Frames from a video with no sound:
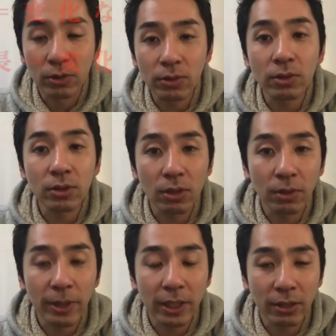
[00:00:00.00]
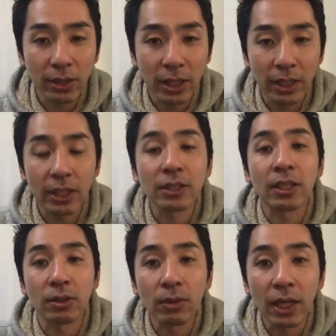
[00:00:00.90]
そうするとマーケットが変化し
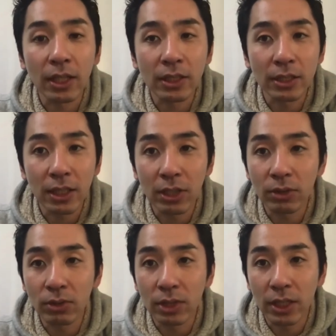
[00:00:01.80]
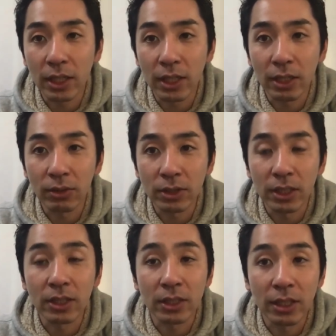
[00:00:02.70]
たりとか、他社がより大きな変化をしていった、